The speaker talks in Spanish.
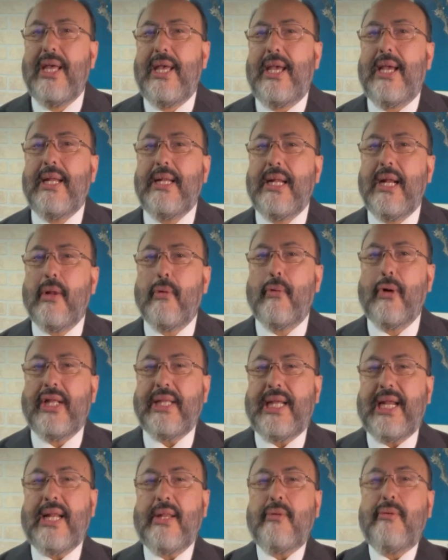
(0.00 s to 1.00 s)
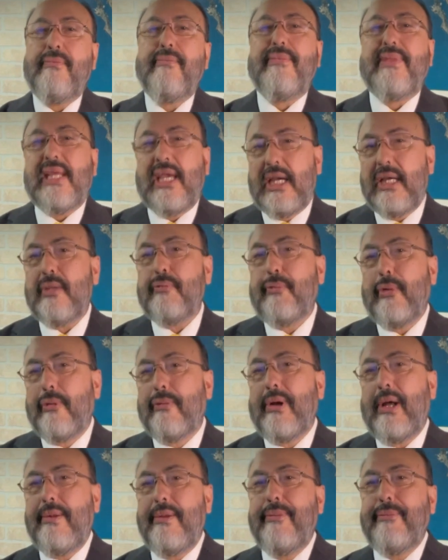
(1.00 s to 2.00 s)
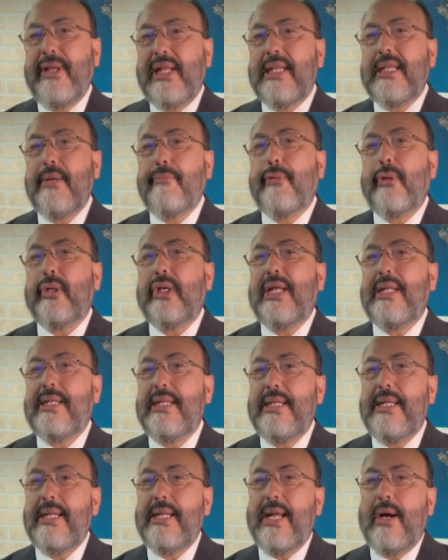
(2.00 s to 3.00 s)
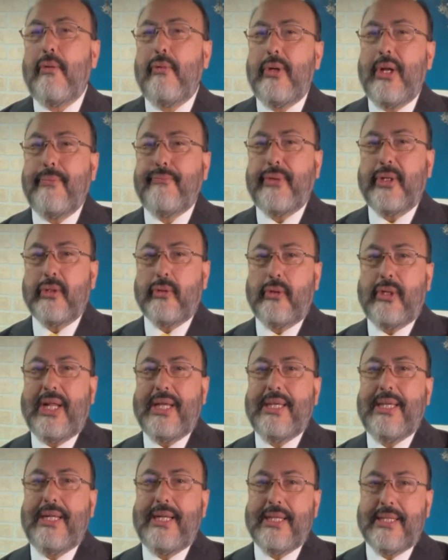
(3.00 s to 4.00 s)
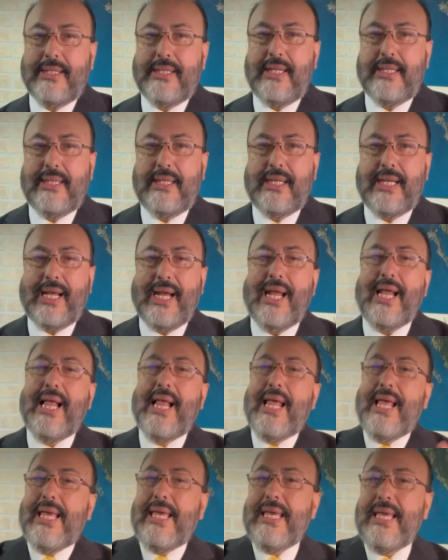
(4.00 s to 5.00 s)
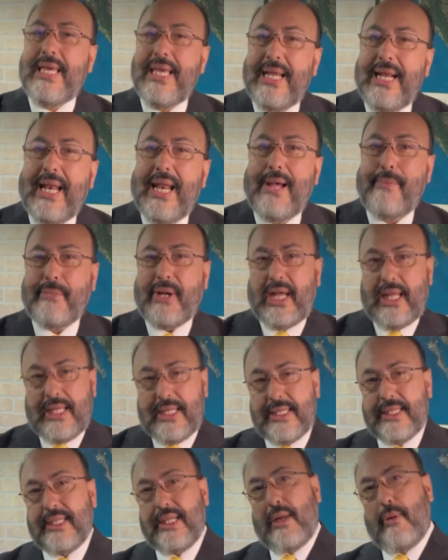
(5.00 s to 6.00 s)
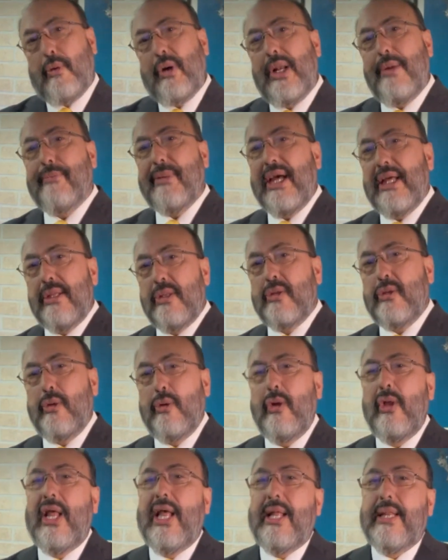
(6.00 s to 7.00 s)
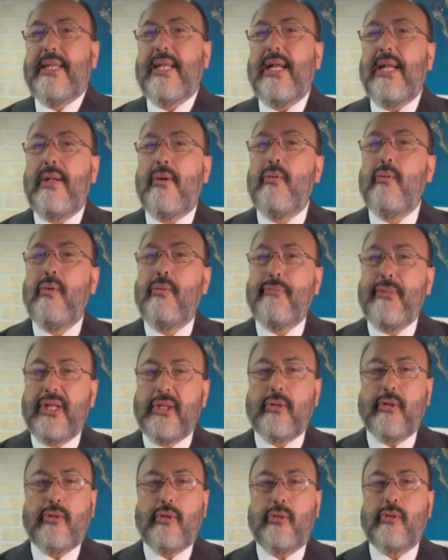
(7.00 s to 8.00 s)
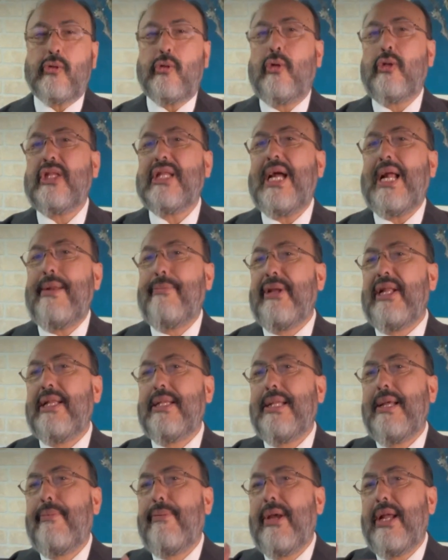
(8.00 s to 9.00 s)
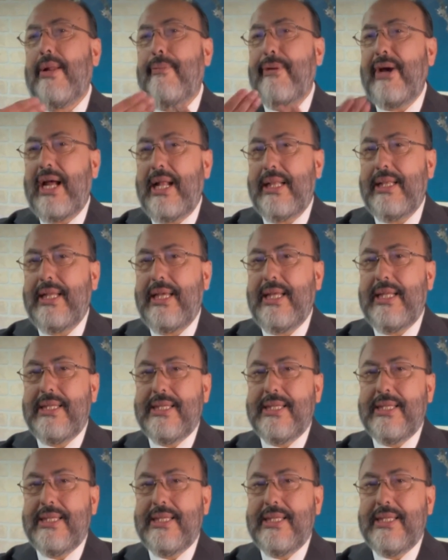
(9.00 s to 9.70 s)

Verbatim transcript: en el cuaderno, es probablemente porque tienen a una persona kinestésica y la maestra o el maestro tienen un método totalmente verbal de